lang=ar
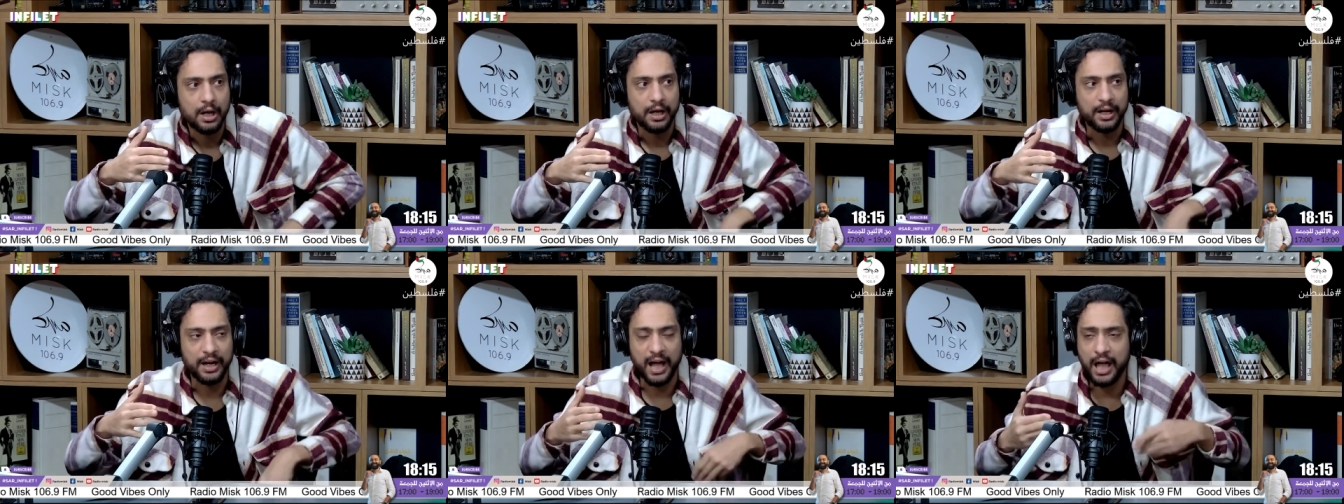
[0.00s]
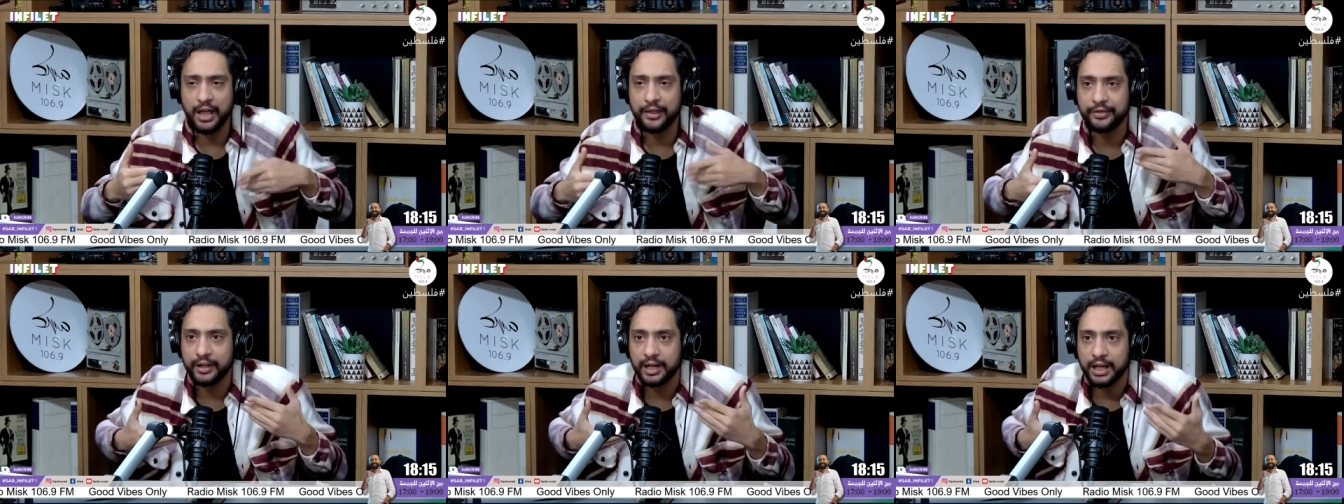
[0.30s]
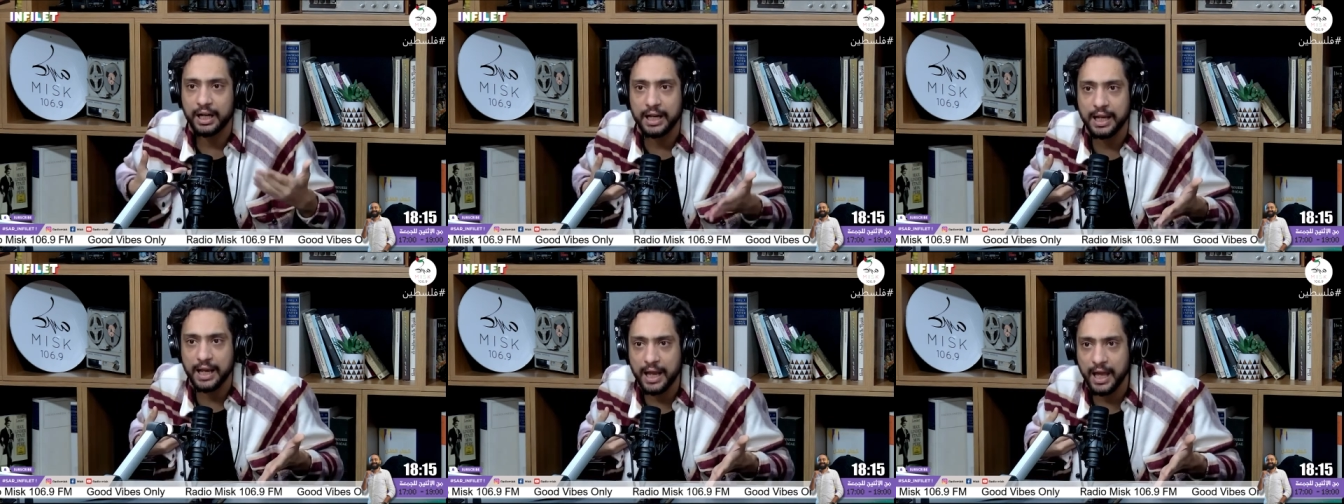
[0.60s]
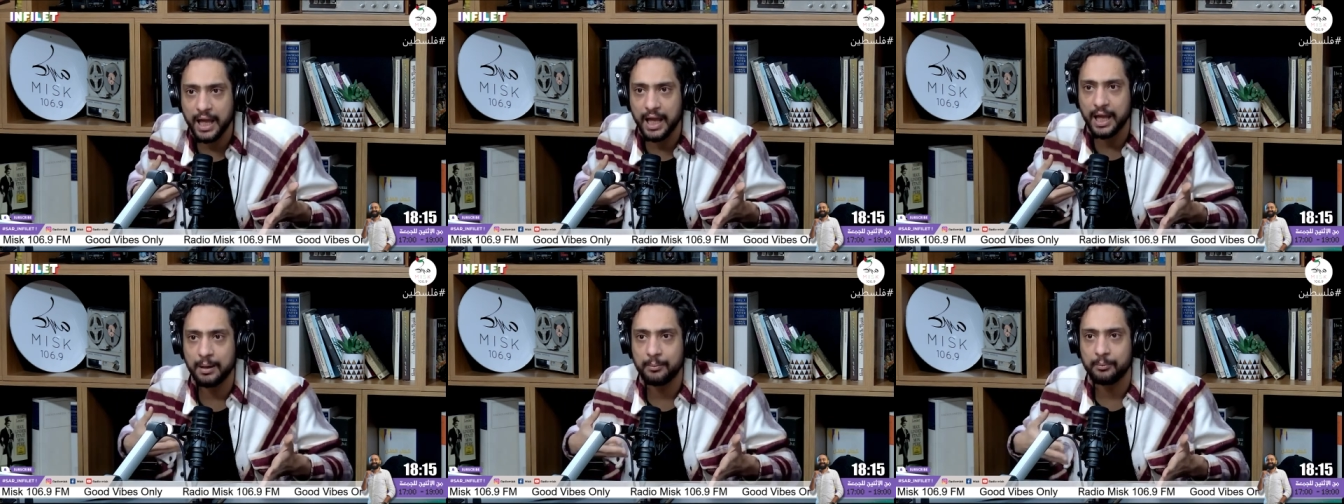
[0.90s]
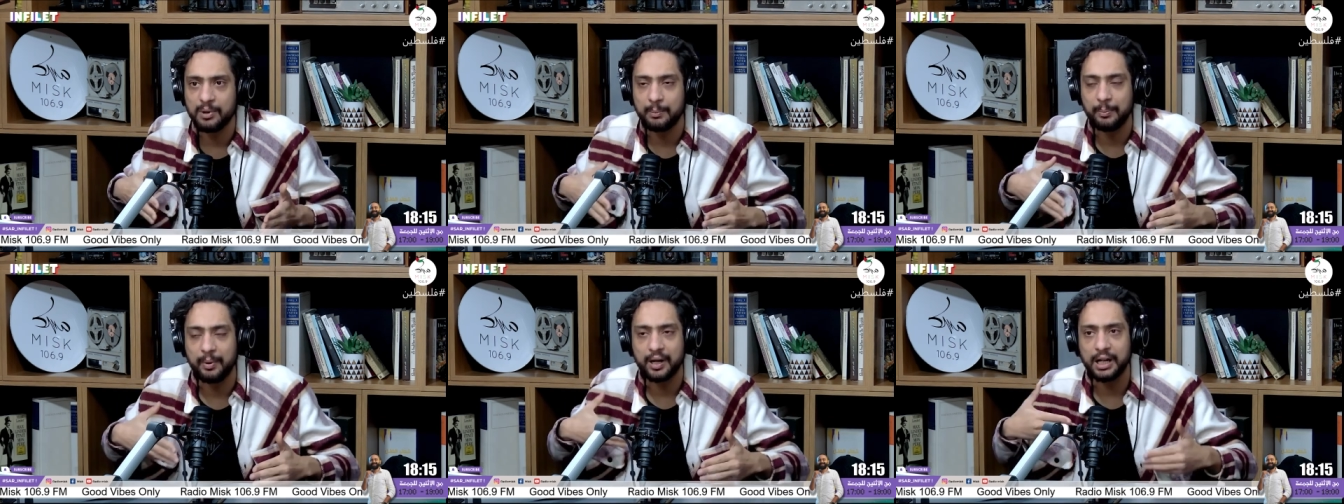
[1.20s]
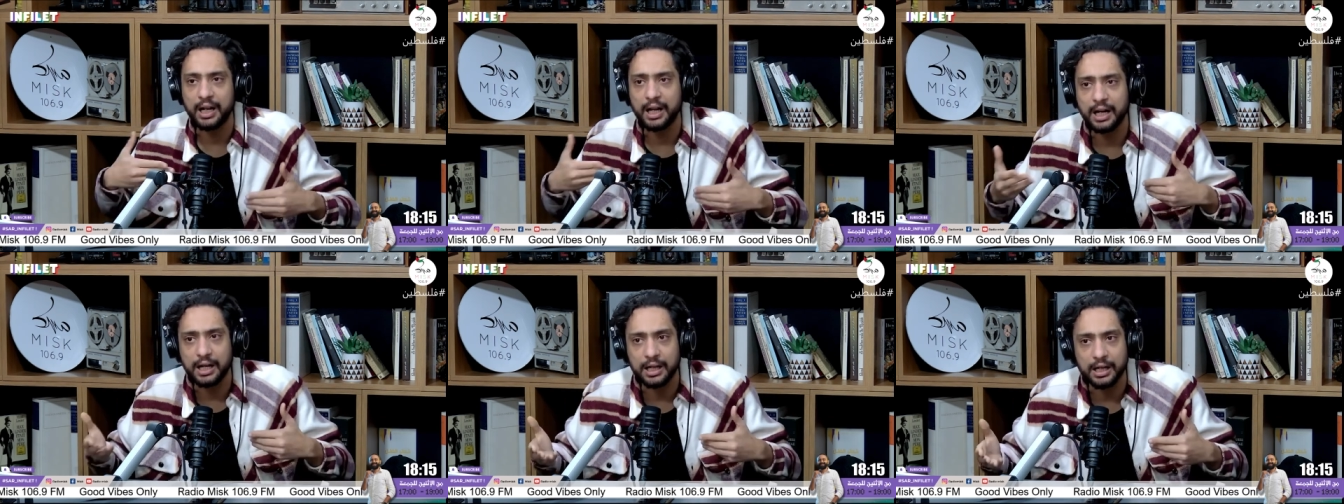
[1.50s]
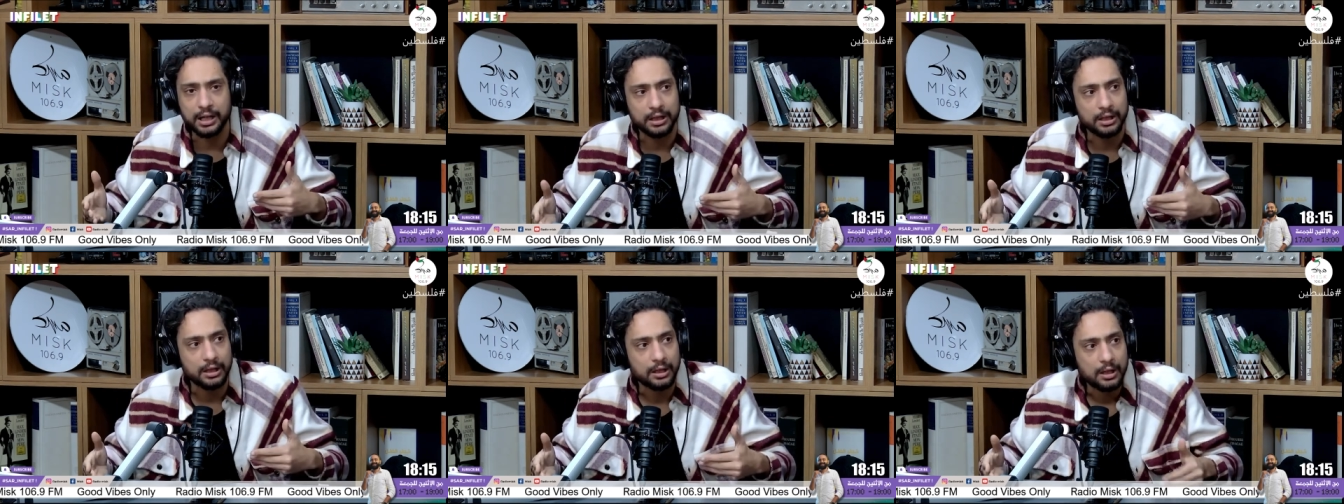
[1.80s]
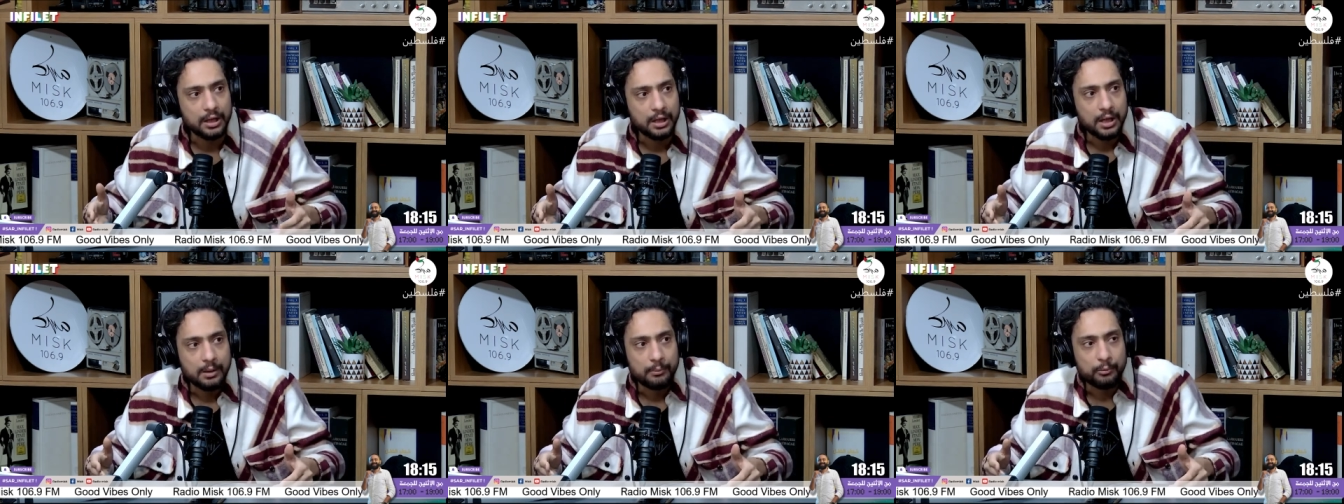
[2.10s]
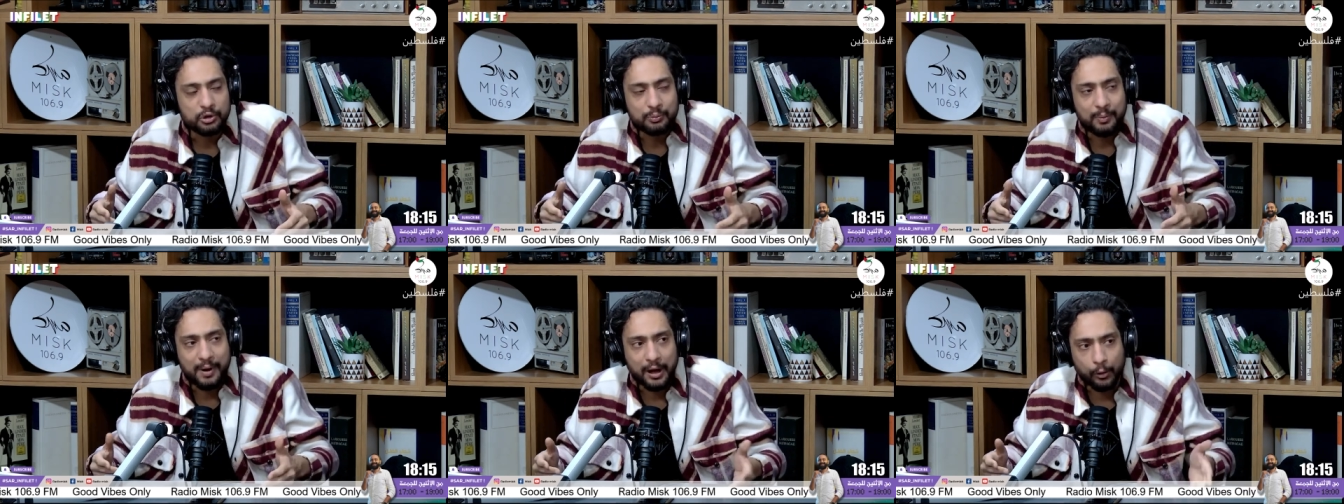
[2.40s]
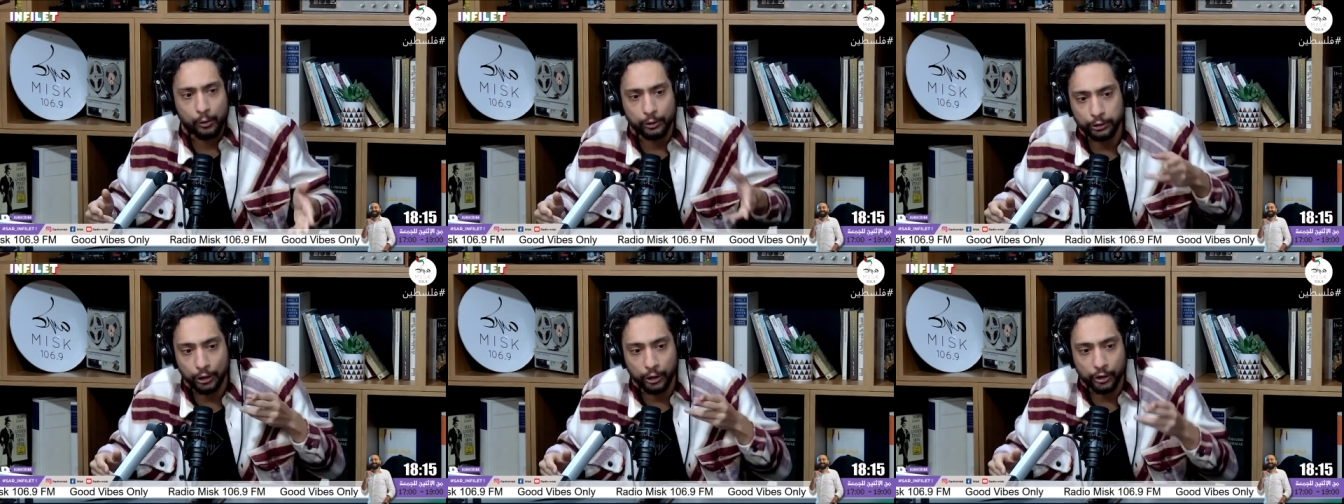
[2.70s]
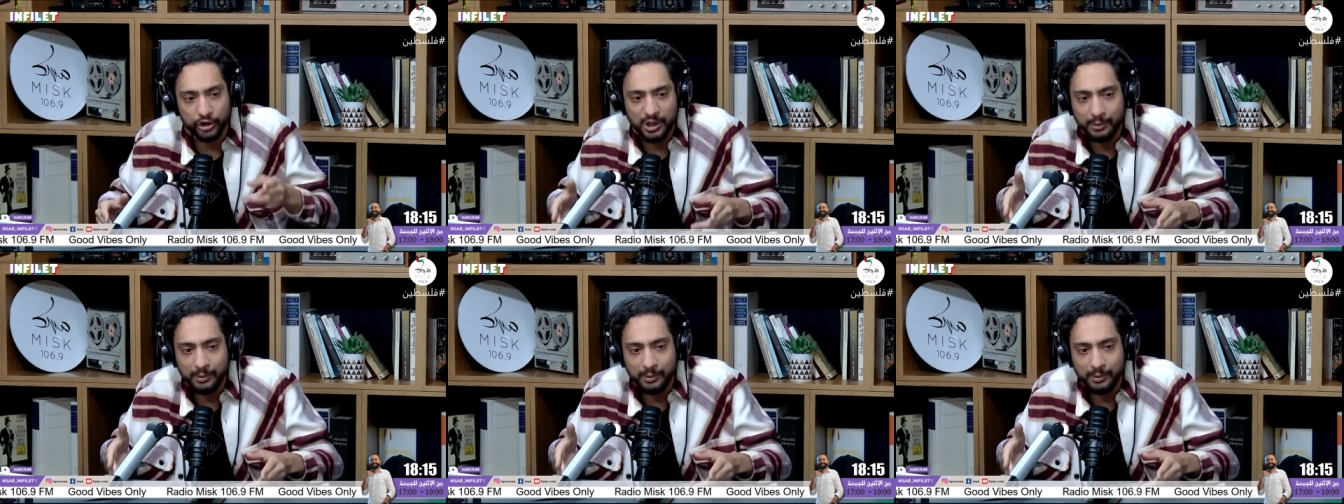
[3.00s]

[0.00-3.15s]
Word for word: نحضر كلام نبرر لك مش معقول تحط جيم